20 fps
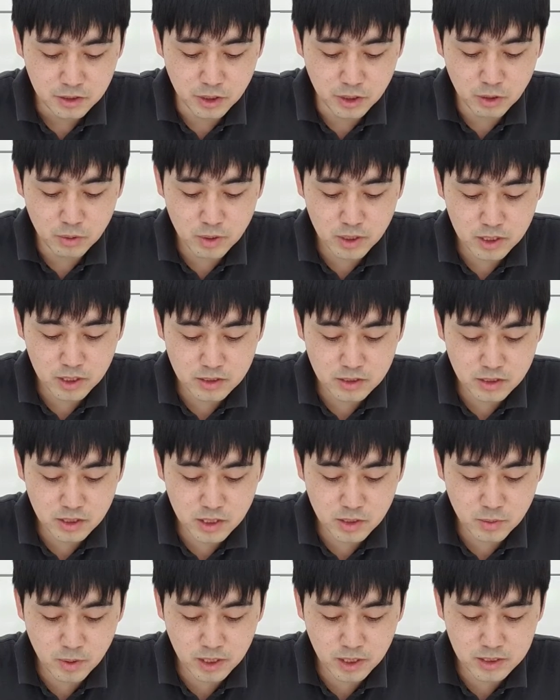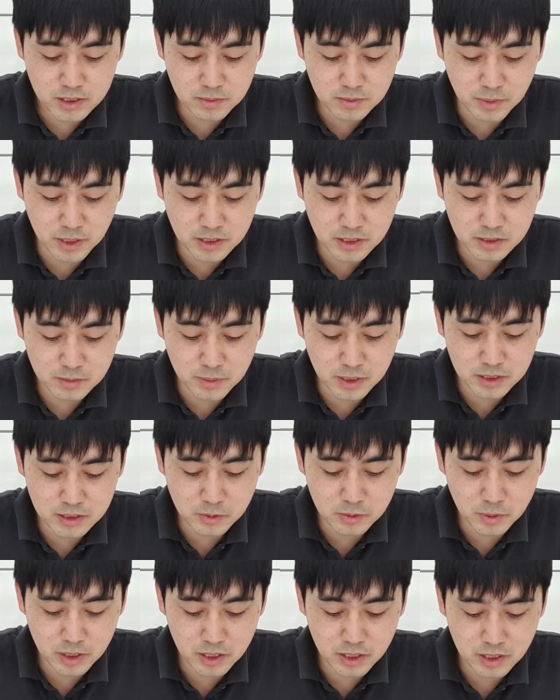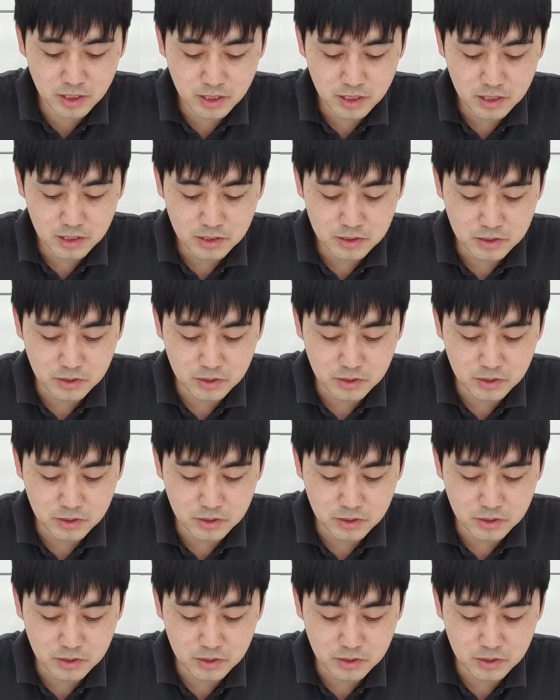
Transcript: 여호와께서 이와 같이 말씀하시되